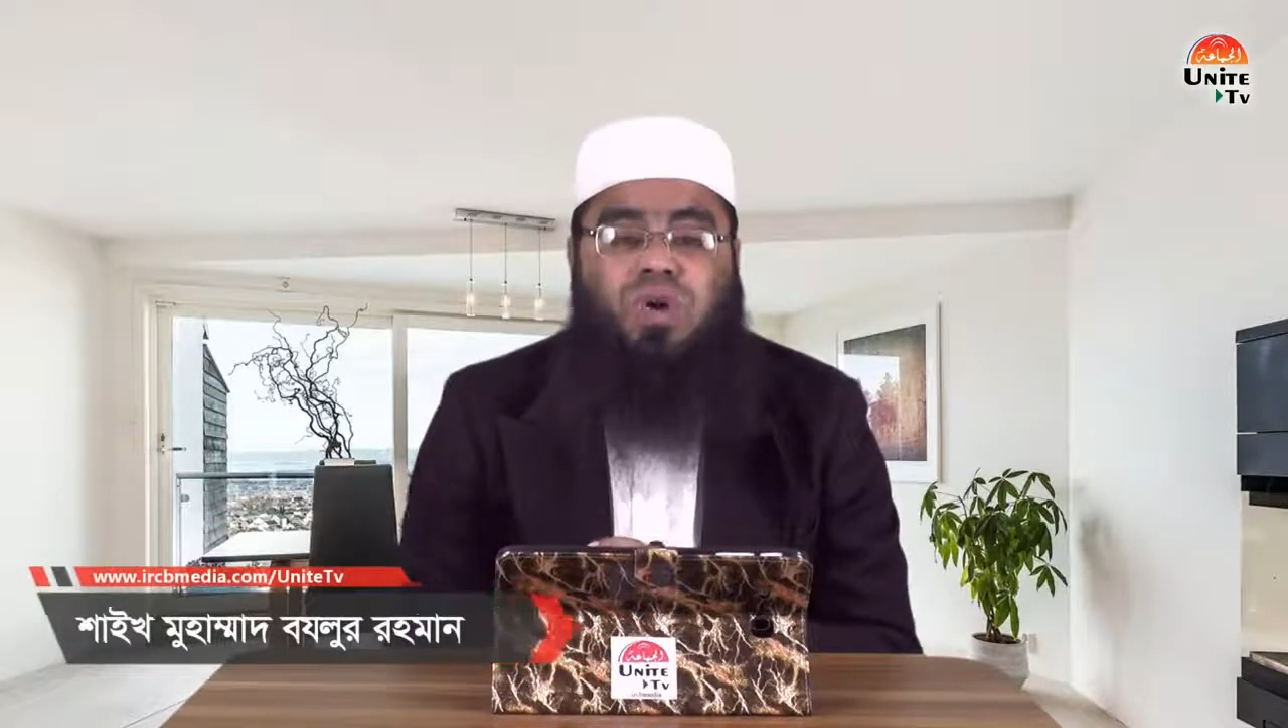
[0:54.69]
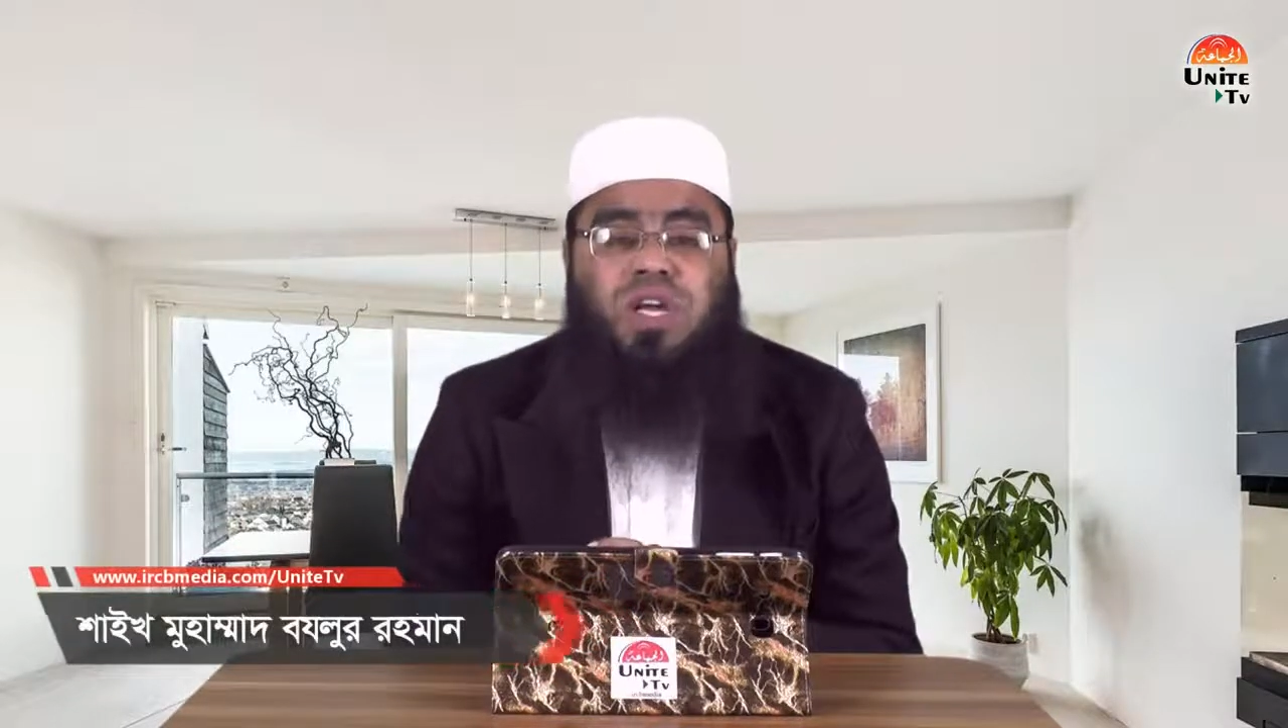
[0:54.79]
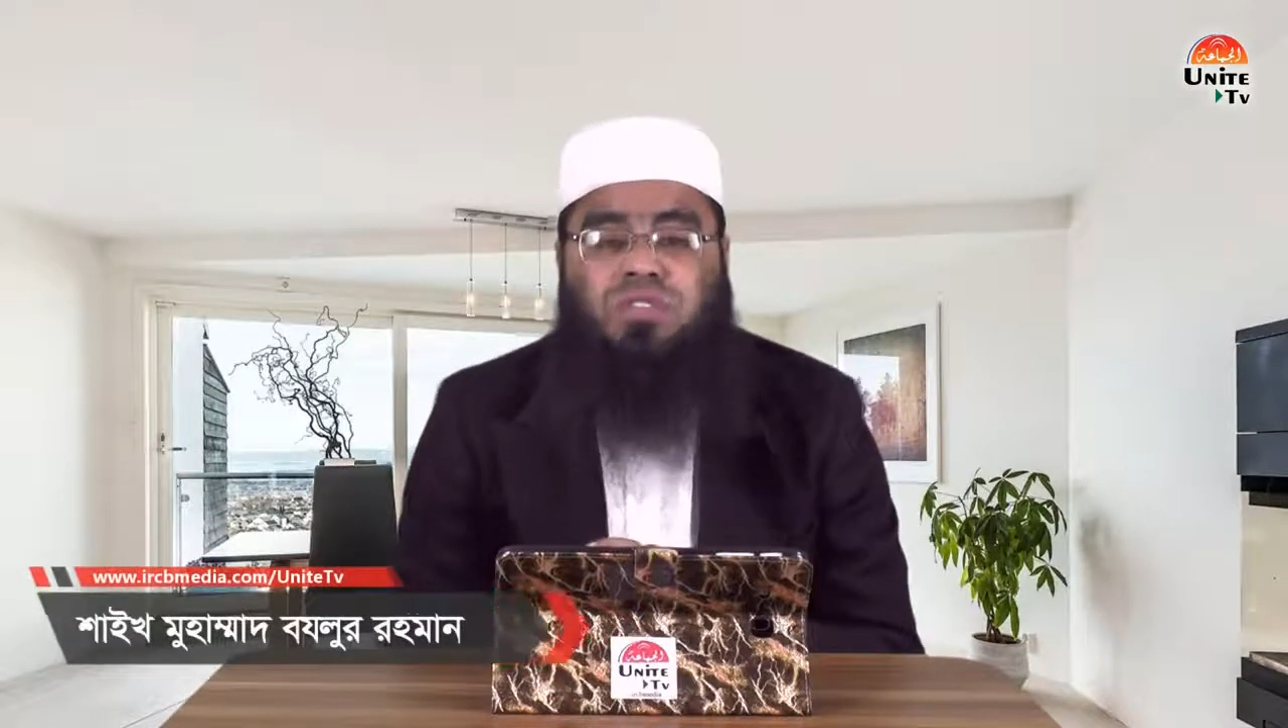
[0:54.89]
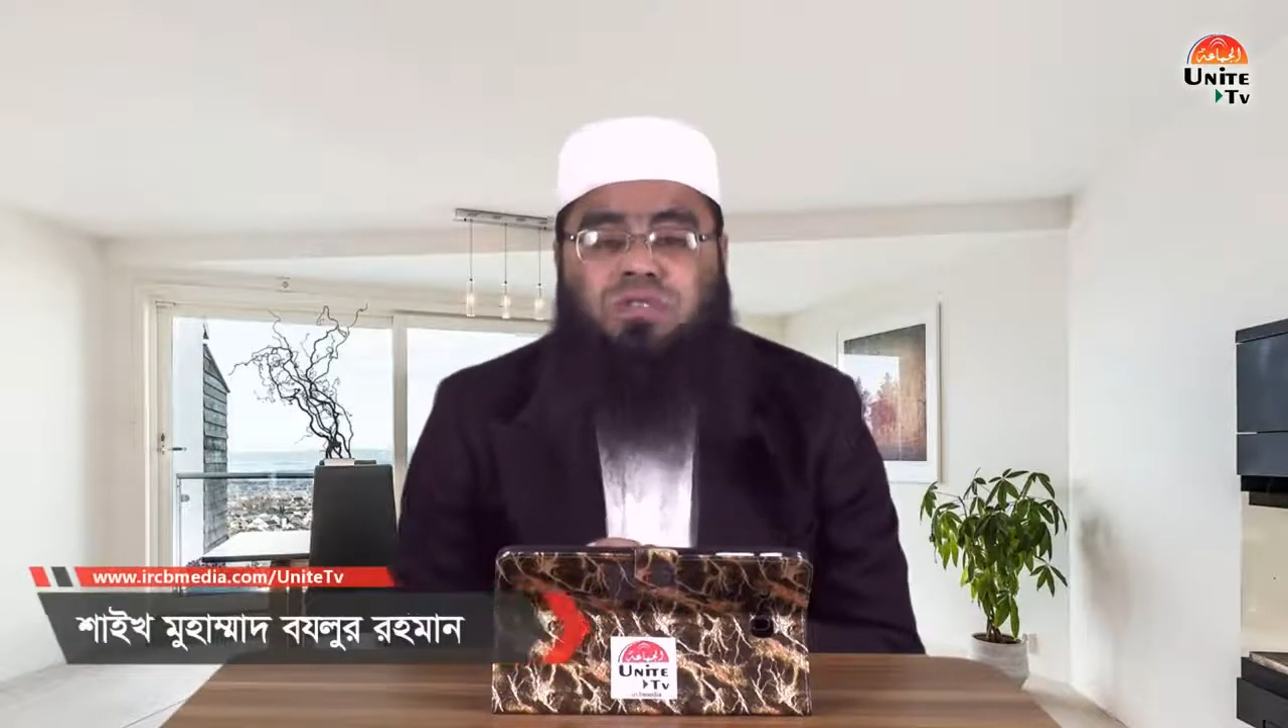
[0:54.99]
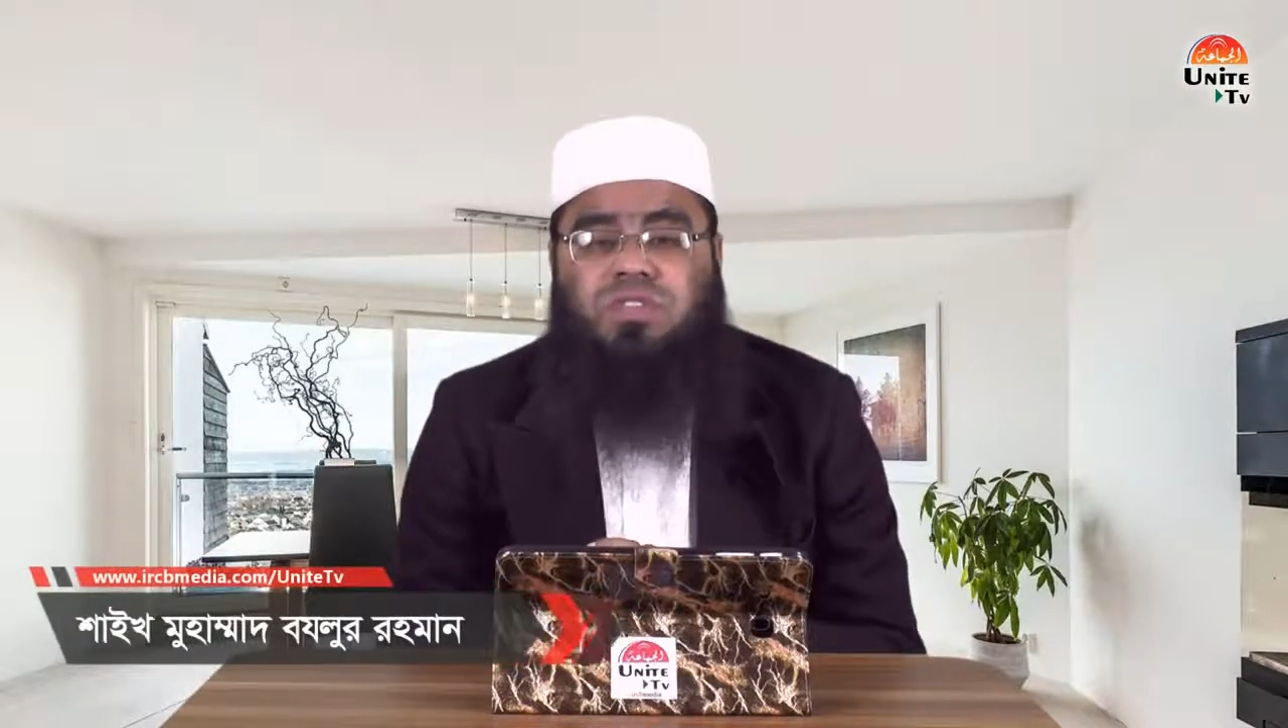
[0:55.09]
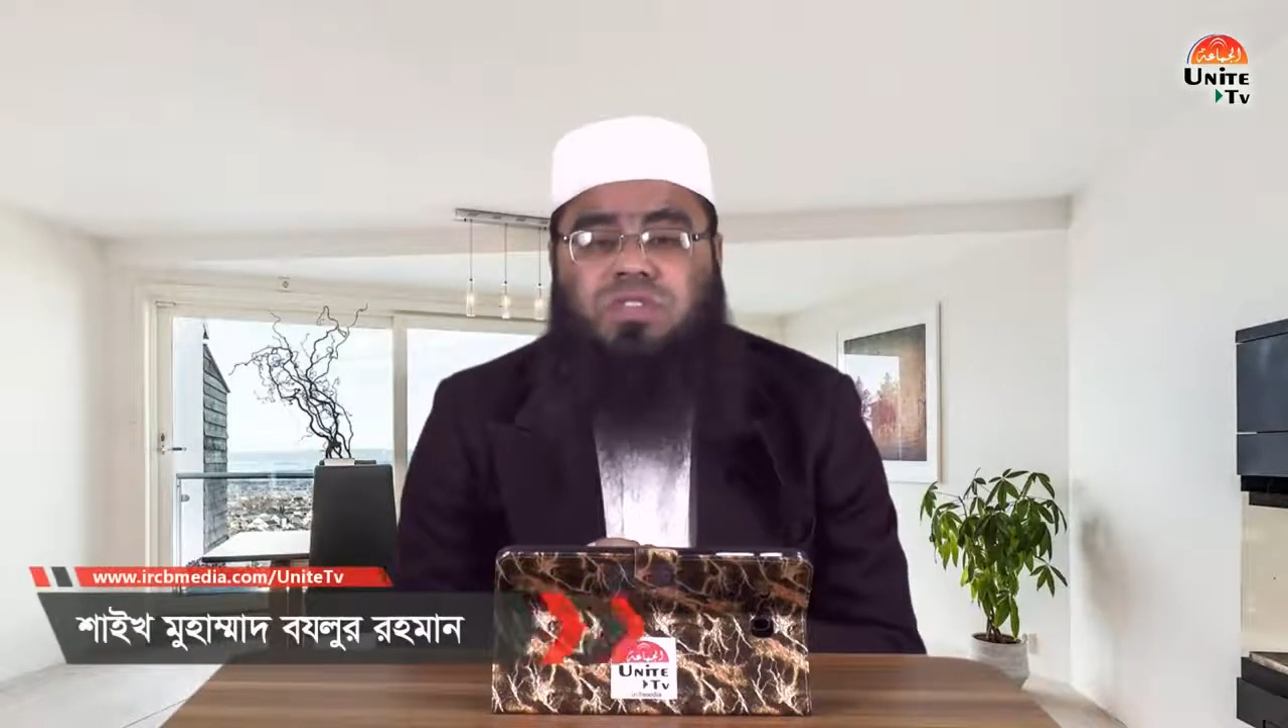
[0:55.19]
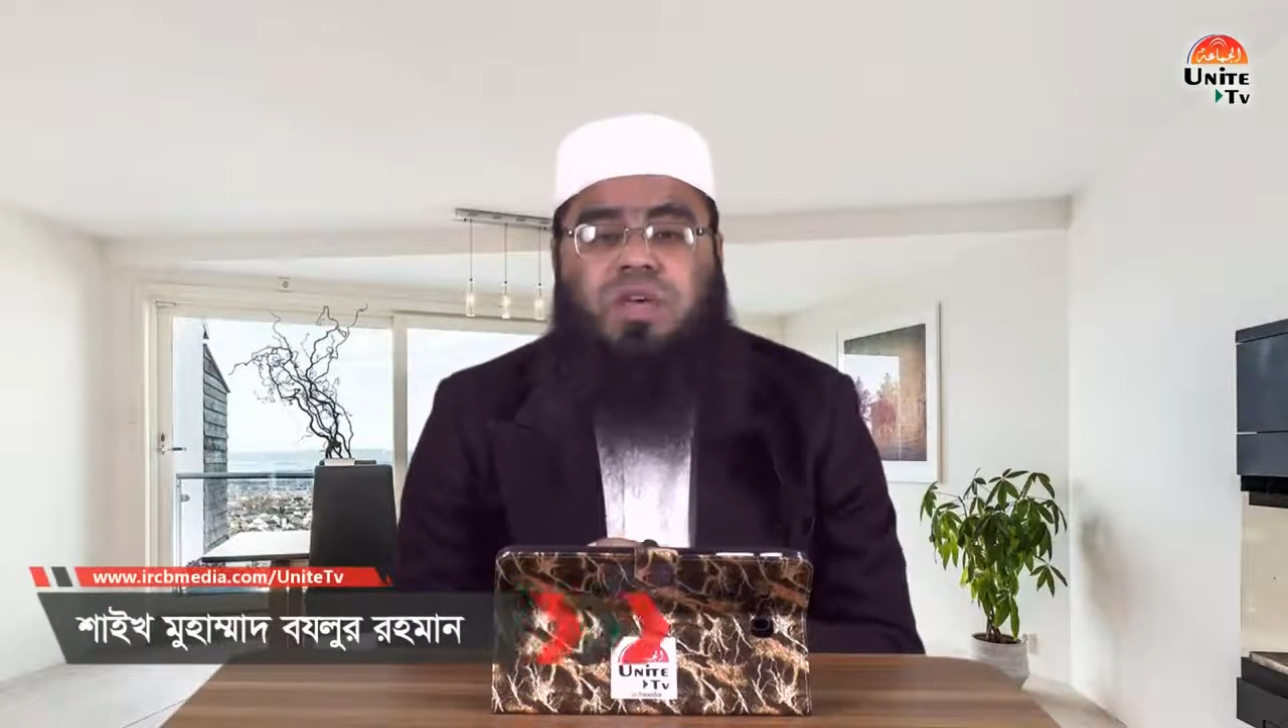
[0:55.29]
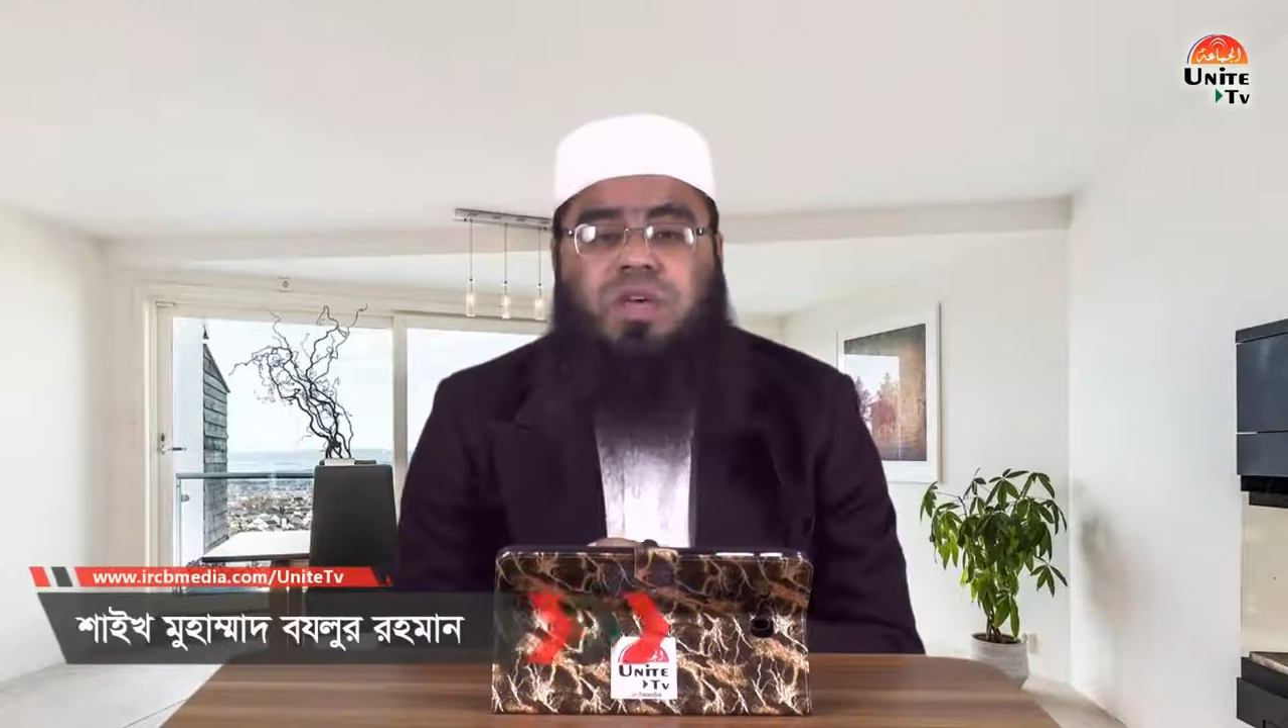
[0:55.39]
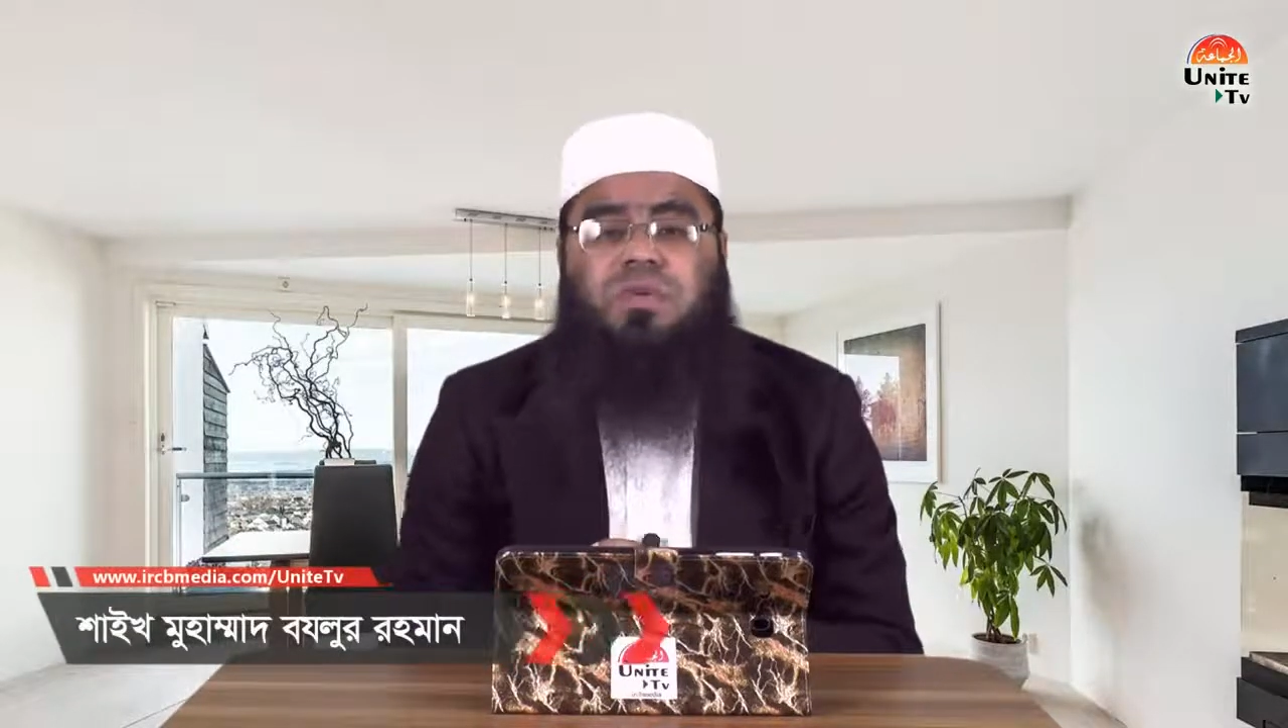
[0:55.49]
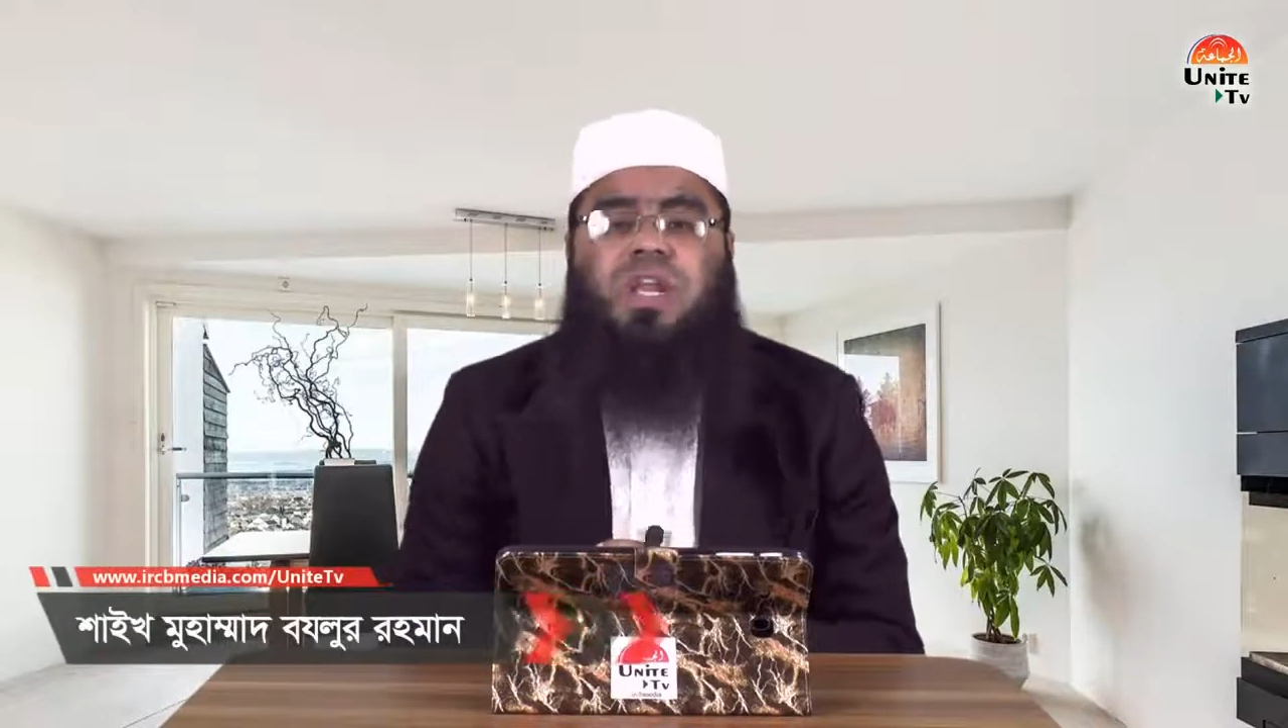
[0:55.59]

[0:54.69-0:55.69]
আলী ওসাল্লাম